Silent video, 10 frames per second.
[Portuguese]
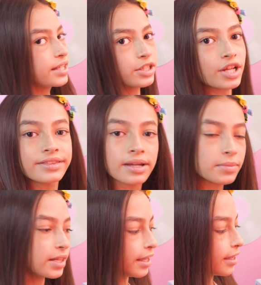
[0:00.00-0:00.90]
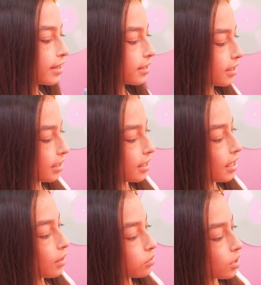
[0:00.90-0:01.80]
já terminei aqui.
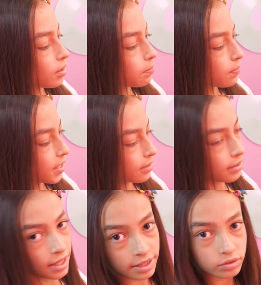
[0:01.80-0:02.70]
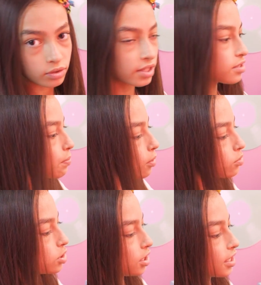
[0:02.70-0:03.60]
Eu já pintei toda a
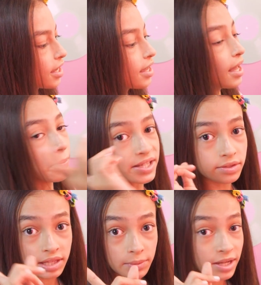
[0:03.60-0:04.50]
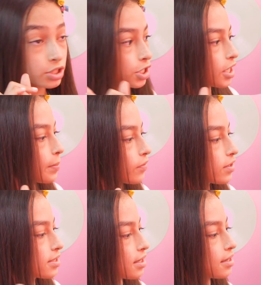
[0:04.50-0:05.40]
esponjinha, mas eu tenho uma dica pra
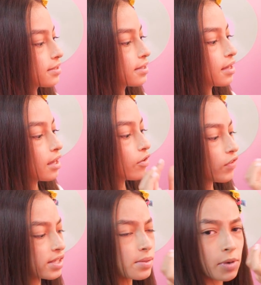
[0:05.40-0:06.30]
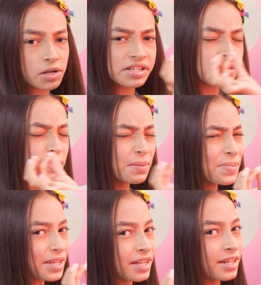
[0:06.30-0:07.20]
vocês. Façam bolinhas bem
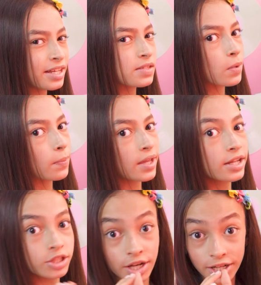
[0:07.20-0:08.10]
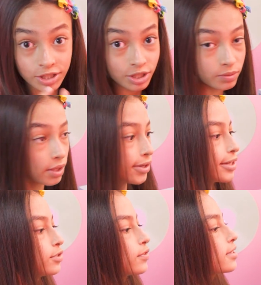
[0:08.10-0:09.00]
pequenininhas para pegar direitinho na
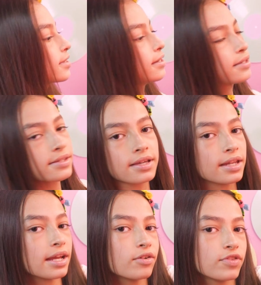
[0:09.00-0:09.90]
linha de vocês, que nem eu